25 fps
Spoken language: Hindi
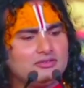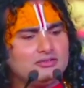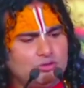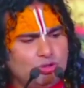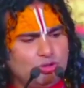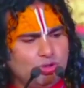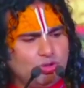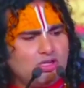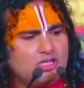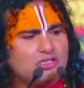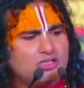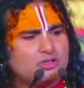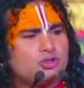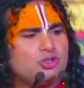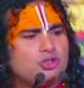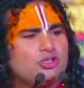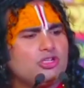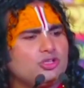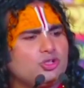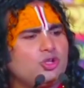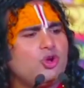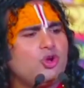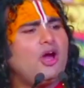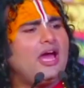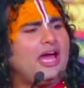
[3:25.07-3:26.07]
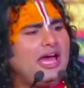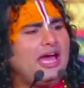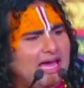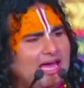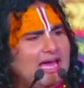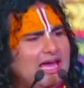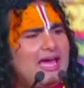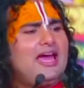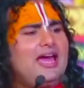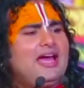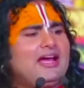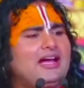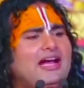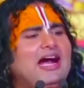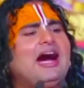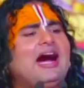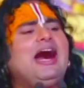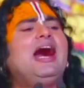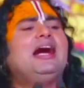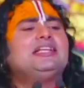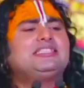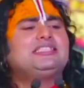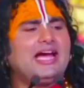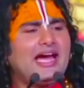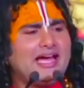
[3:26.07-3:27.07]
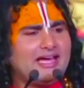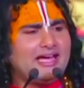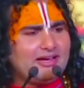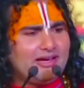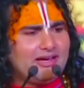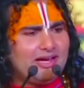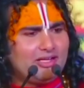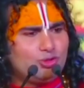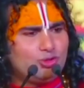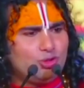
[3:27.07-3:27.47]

दुख सुख तो है कहा जाएगा